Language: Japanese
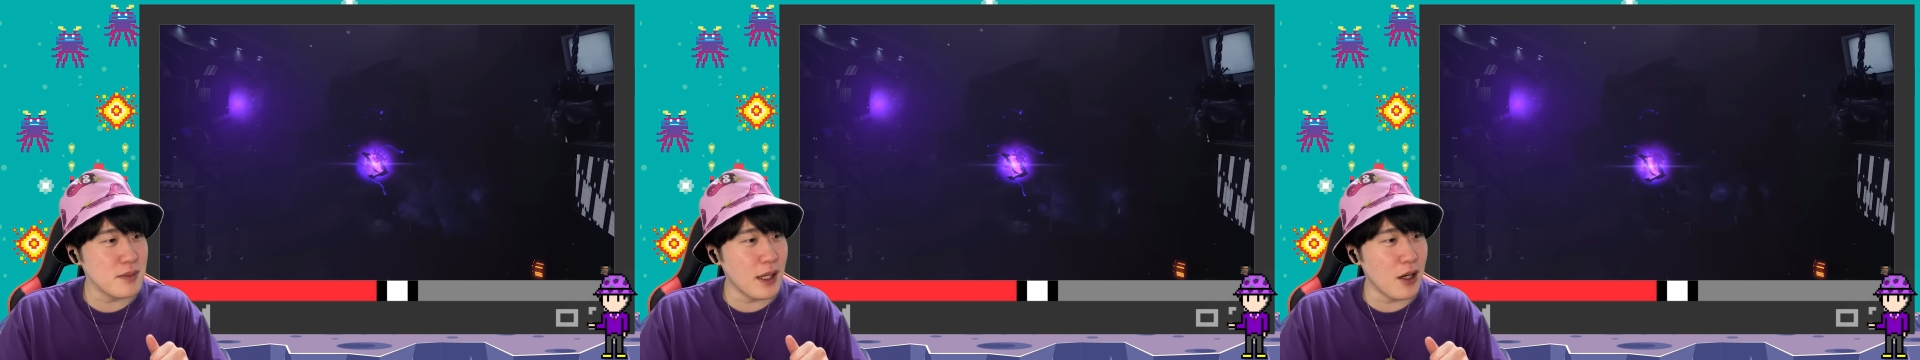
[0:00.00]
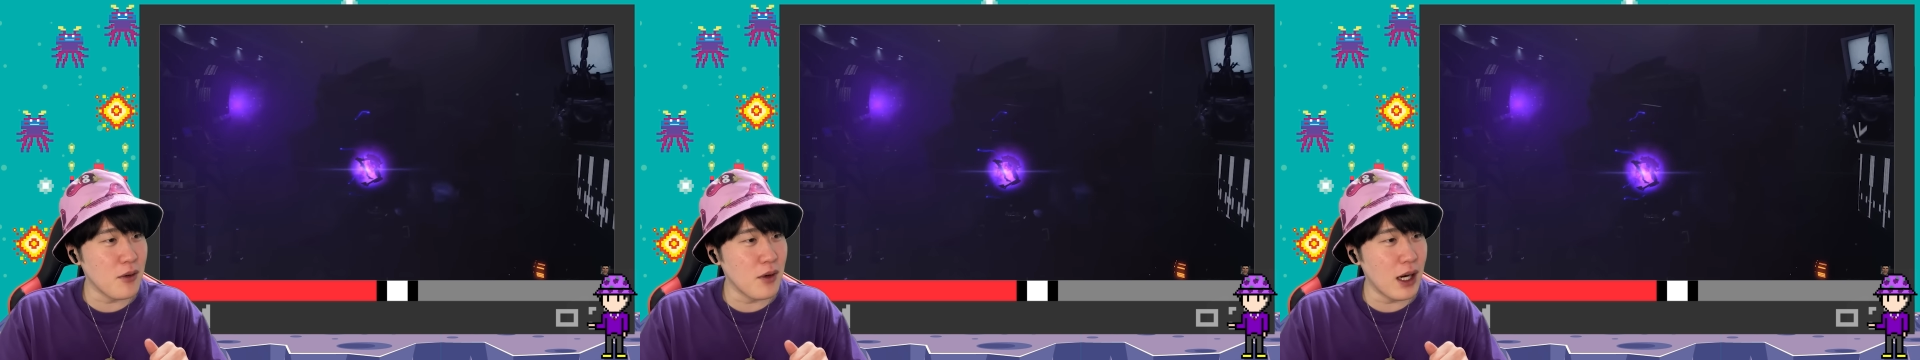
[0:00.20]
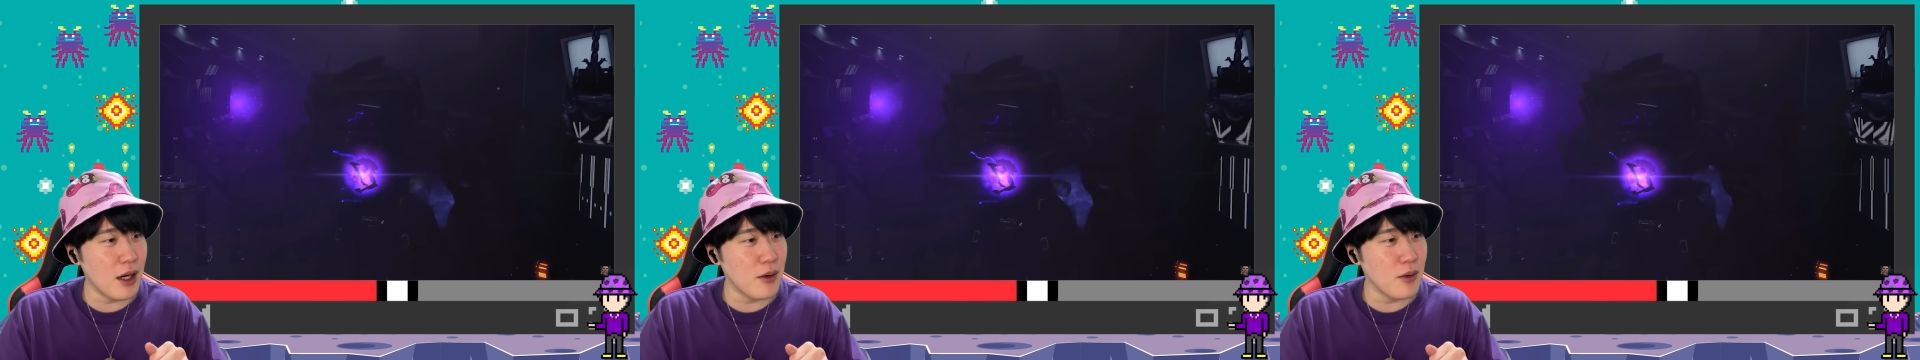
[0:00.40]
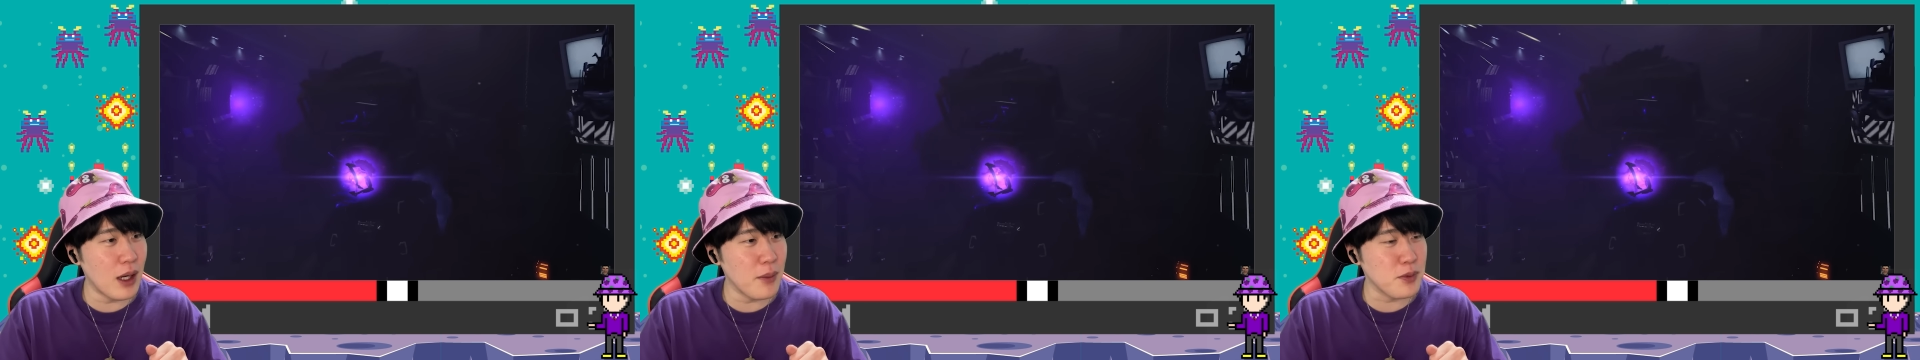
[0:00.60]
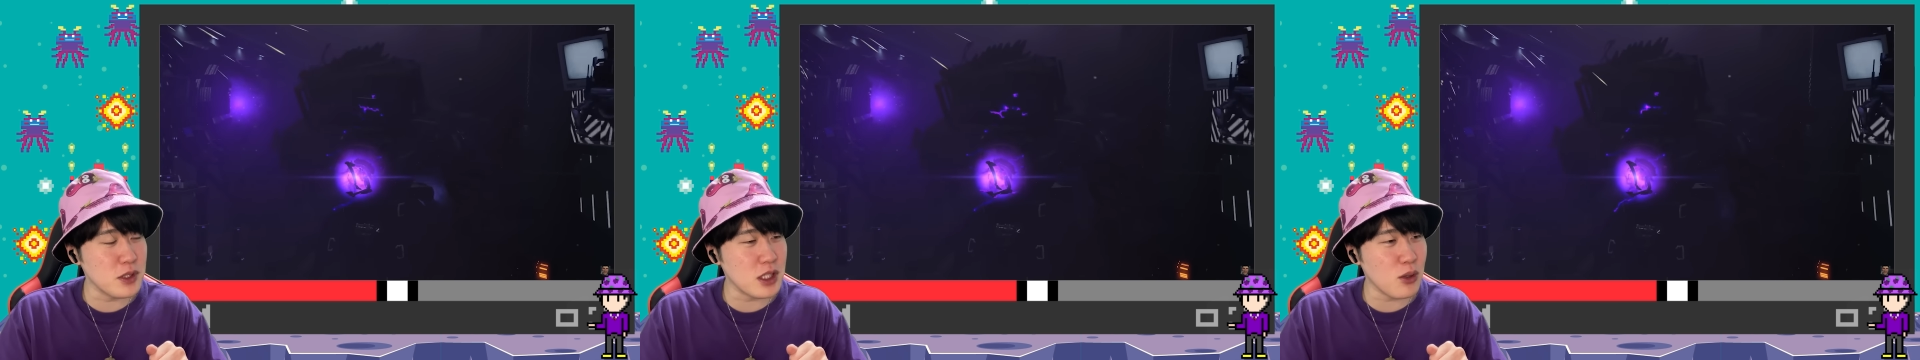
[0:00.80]
まあワ、
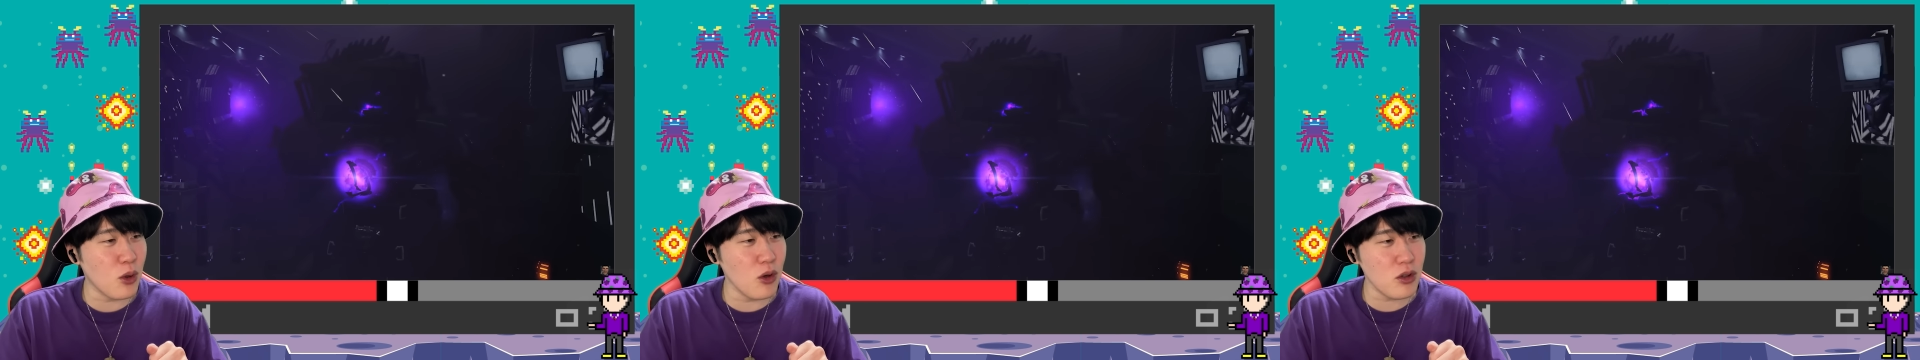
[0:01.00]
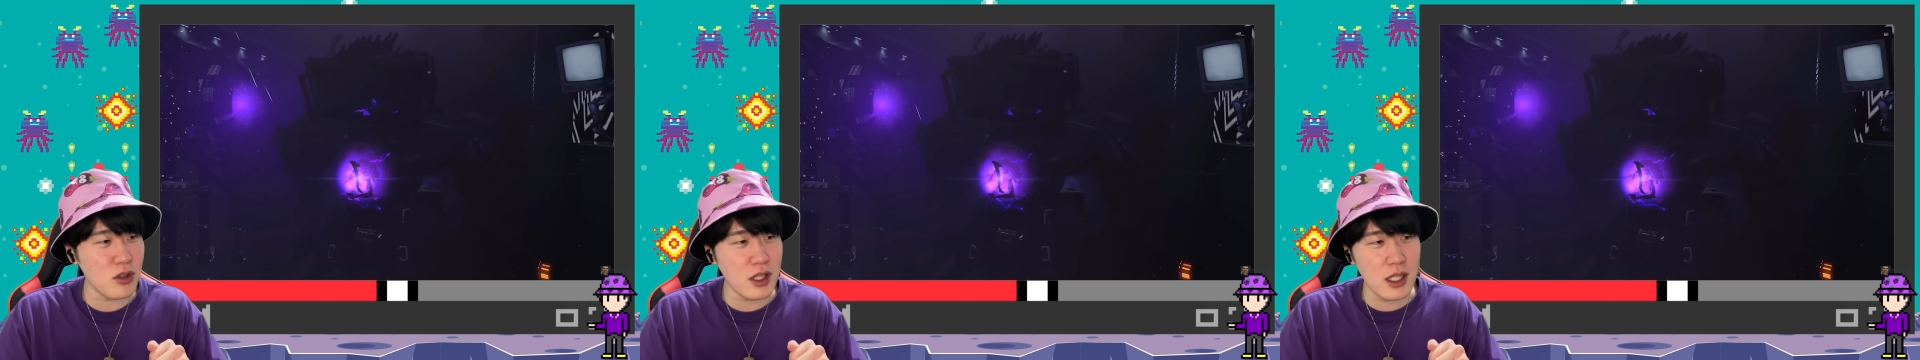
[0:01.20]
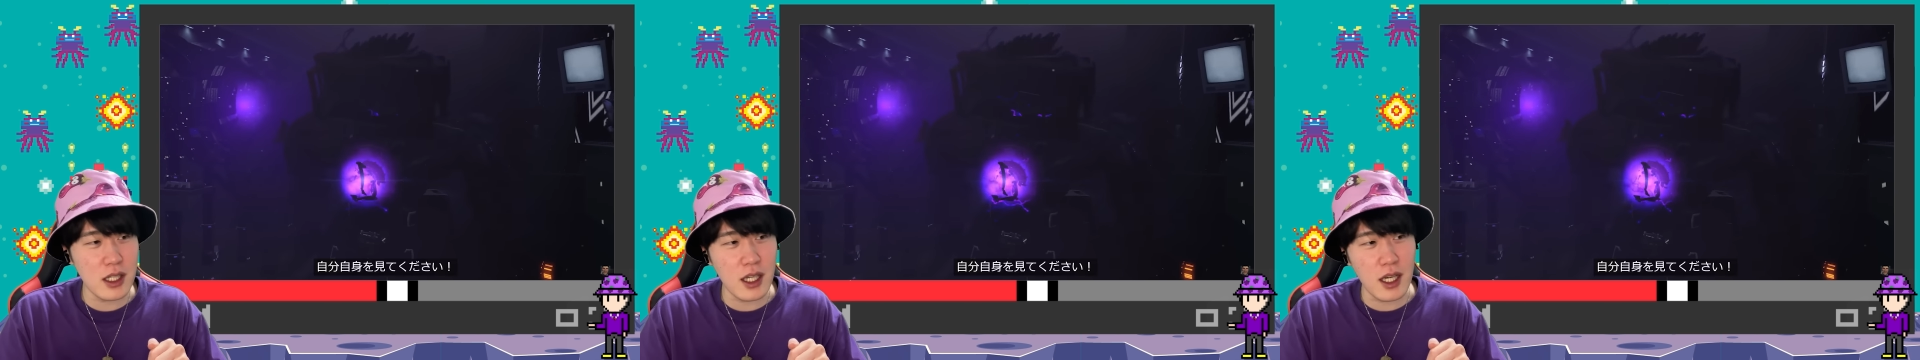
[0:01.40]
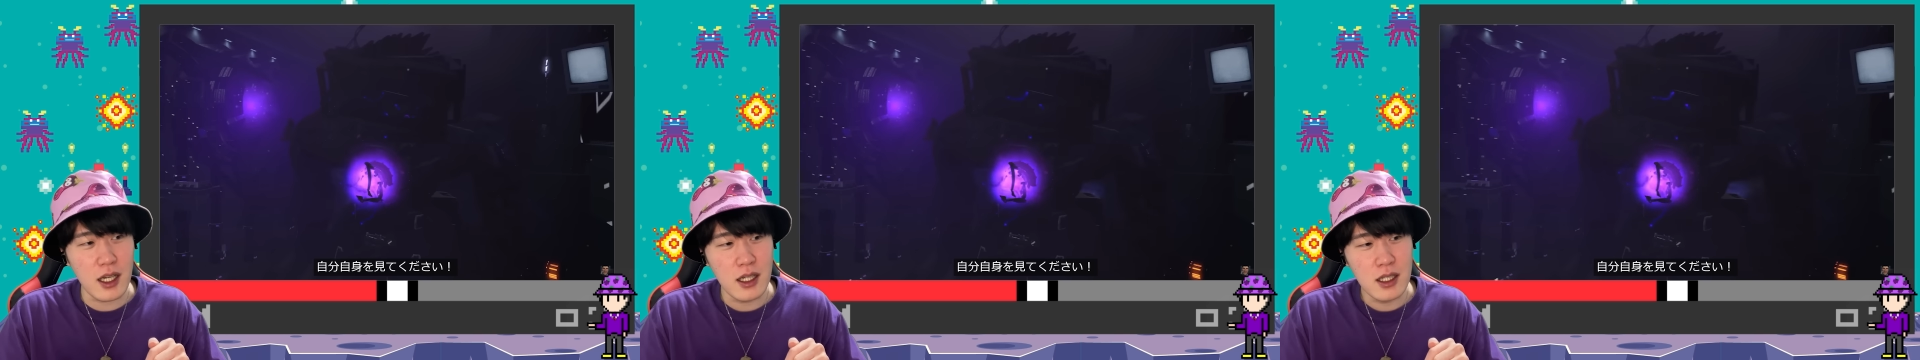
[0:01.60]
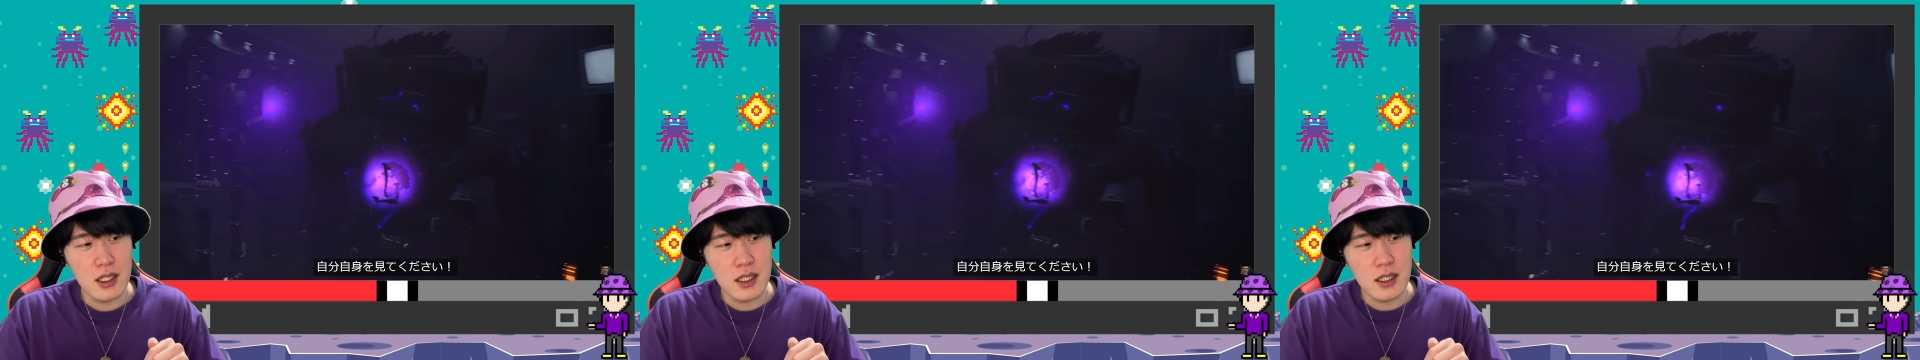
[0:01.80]
ワープして、こっから、